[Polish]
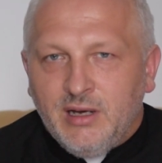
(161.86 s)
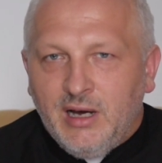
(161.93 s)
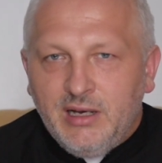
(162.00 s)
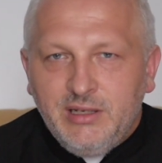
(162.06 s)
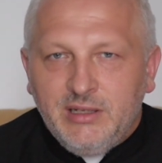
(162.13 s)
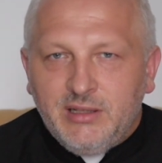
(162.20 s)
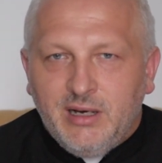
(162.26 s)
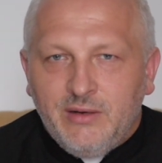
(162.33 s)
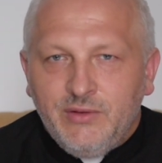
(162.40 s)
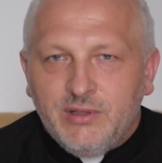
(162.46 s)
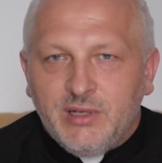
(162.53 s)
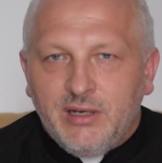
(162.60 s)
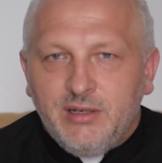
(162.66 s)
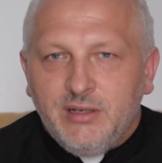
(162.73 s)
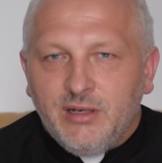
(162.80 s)
Ani
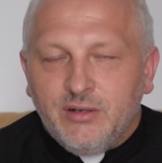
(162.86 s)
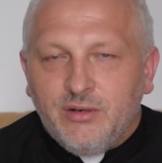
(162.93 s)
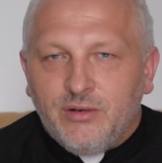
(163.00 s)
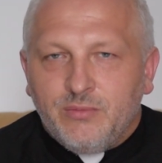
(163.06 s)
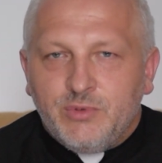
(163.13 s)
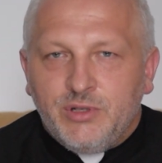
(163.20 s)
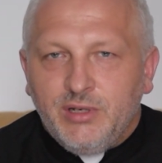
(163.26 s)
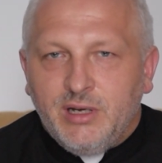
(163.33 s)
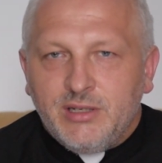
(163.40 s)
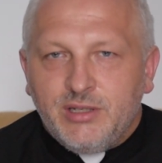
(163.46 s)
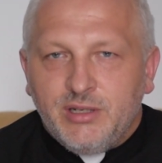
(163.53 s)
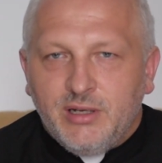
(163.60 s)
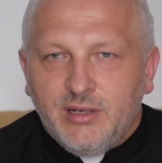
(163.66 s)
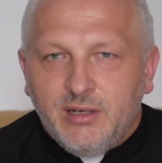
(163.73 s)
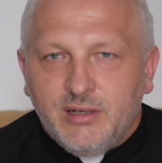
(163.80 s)
Dawid, ani jego
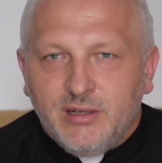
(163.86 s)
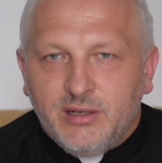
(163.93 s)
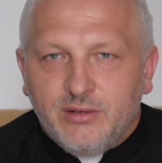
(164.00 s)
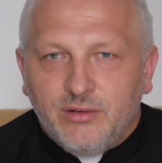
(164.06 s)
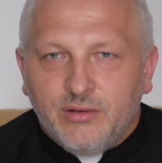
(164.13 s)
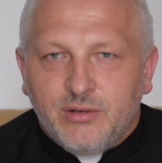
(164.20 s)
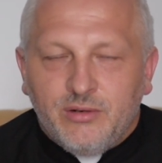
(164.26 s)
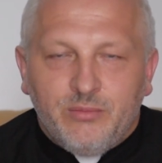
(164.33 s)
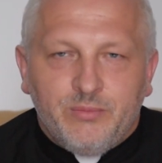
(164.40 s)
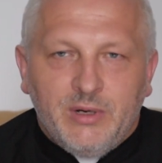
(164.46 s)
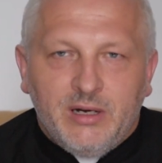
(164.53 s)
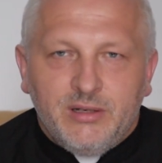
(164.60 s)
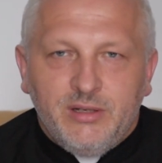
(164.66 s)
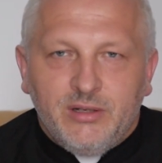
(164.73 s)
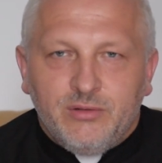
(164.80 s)
przyjaciele, jego
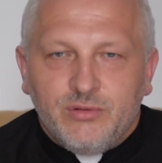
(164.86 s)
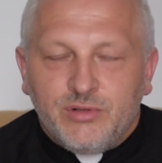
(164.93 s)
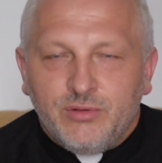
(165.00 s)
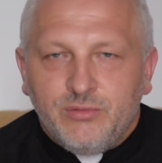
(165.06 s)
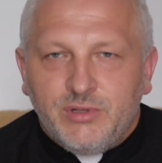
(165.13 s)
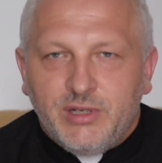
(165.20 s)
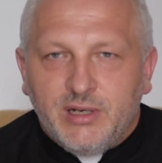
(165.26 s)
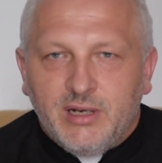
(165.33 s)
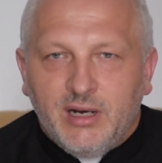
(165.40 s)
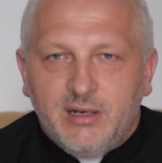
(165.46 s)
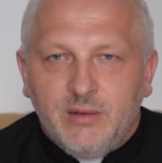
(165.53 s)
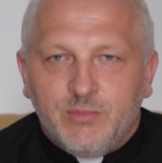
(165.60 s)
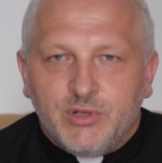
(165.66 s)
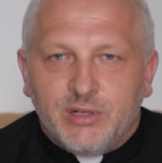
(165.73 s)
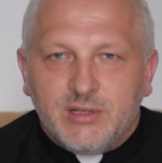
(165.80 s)
kompani, którzy
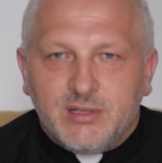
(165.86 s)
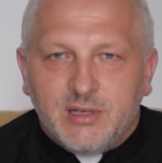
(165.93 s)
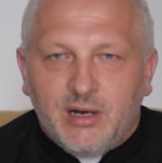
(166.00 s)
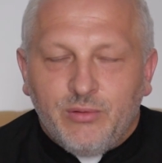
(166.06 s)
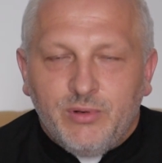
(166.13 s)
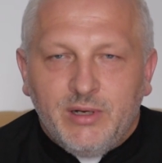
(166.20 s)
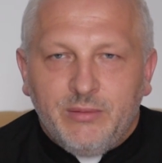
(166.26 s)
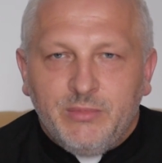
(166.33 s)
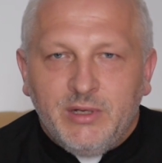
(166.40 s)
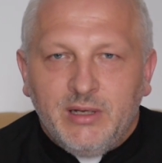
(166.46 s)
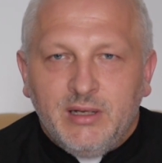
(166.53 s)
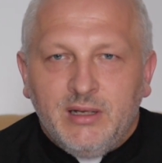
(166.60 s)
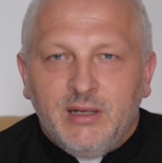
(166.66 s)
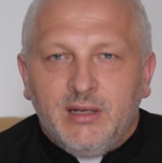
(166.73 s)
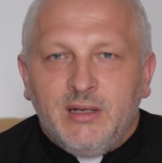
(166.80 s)
uciekali przed Saulem,
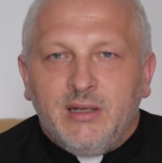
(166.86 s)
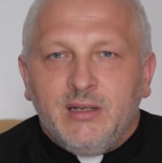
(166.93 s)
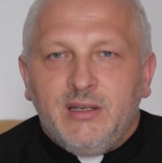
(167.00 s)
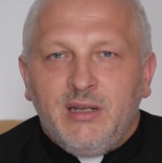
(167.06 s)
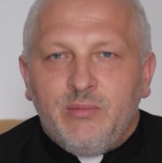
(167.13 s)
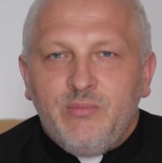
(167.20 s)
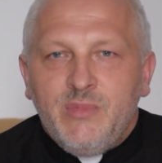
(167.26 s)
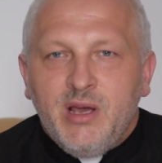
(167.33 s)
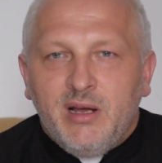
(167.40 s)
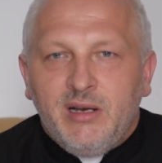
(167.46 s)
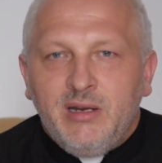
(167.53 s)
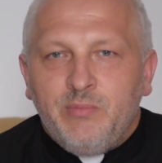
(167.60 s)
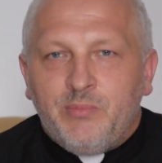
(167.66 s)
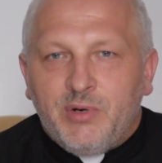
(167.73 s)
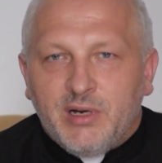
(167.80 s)
nie
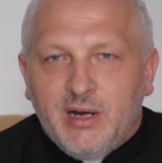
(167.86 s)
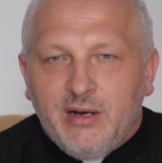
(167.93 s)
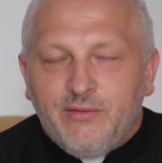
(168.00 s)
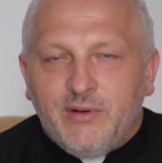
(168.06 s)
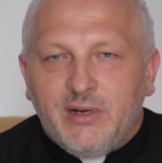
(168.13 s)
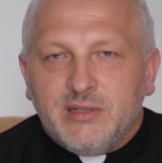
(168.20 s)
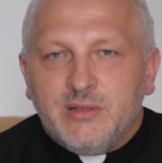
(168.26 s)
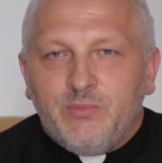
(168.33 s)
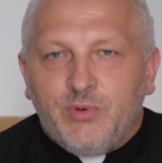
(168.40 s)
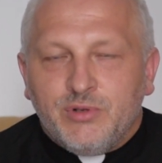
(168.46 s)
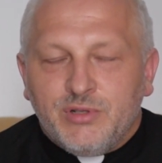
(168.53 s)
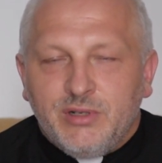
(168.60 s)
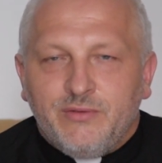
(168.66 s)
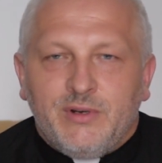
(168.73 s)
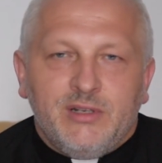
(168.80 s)
mieli prawa
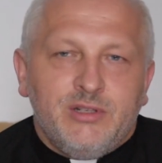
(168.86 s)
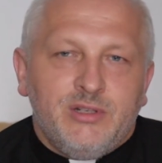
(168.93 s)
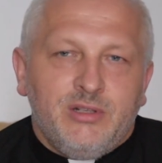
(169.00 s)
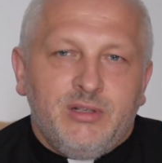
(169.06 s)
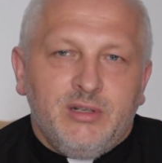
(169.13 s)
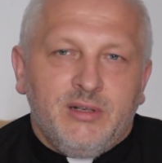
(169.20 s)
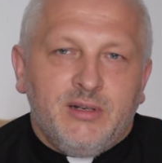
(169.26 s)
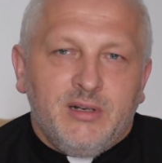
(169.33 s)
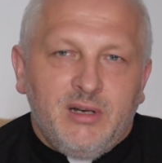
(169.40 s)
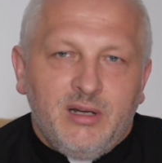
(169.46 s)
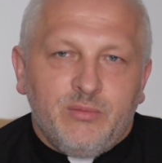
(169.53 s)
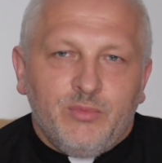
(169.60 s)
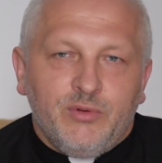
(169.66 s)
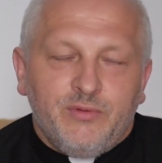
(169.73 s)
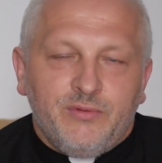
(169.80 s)
spożywać tych
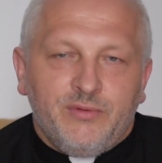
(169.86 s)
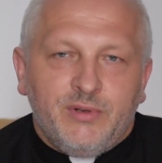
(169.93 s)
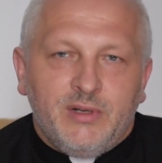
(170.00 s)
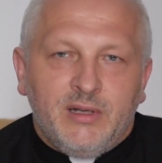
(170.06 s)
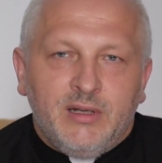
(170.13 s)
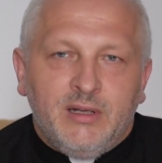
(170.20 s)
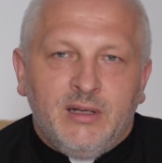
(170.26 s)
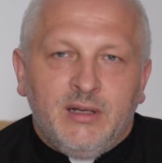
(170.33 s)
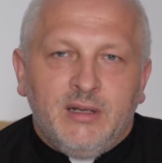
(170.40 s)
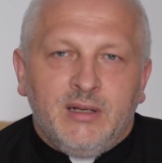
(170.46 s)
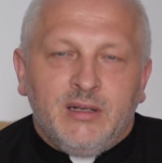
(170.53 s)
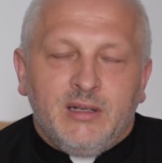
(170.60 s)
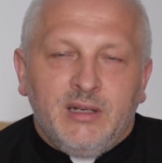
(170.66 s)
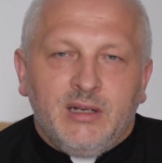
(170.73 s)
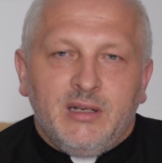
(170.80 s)
chlebów.
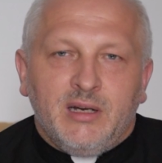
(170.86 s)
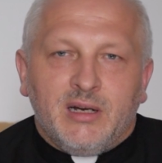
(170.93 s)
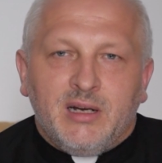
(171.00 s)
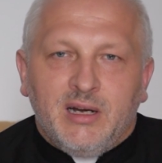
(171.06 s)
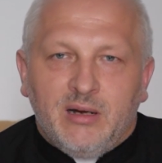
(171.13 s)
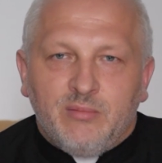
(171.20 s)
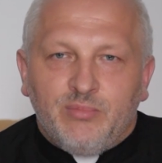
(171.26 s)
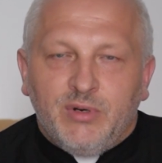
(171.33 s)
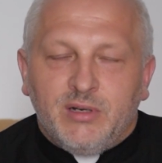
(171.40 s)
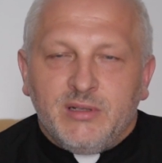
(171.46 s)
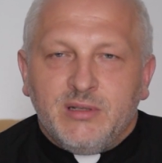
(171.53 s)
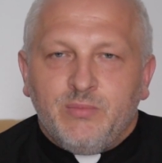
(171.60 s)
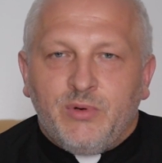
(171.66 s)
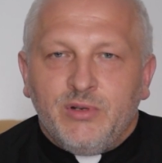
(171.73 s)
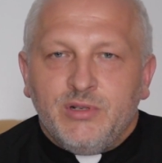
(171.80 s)
Jednak kapłan
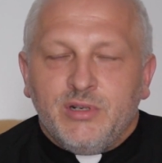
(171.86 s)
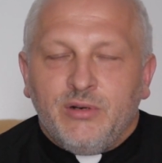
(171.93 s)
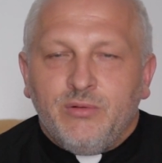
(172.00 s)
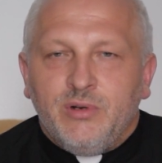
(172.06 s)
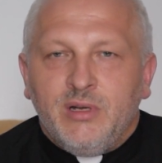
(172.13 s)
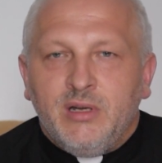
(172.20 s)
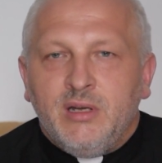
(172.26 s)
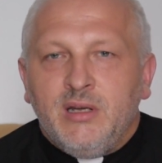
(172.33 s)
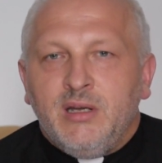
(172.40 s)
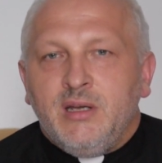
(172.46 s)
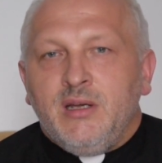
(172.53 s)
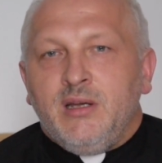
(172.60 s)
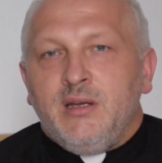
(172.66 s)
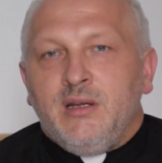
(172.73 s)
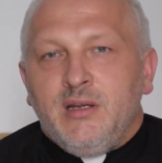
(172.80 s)
spojrzał
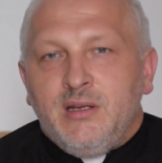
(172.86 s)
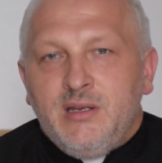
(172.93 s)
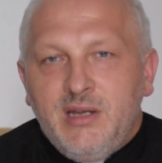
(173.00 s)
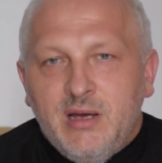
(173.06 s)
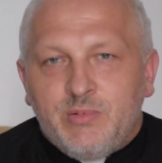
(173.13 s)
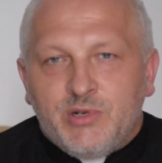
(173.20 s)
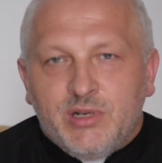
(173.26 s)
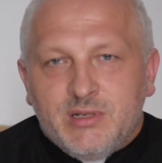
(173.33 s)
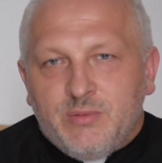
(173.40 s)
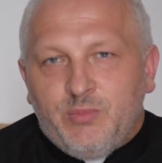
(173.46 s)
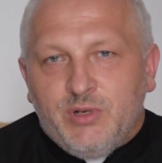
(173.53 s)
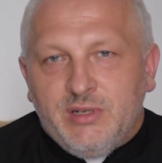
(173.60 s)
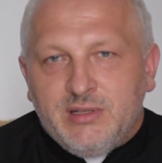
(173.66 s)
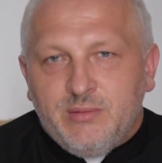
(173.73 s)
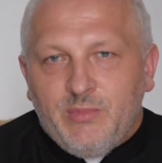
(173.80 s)
nie przez
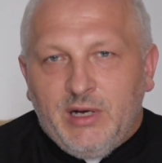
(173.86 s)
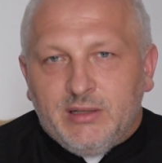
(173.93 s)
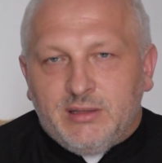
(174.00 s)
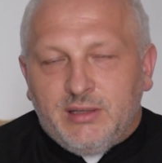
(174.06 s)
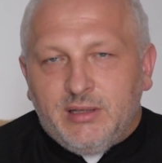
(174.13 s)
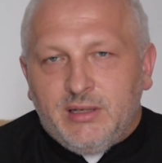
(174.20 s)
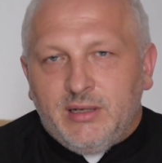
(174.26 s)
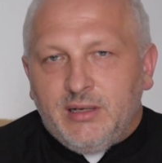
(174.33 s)
pryzmat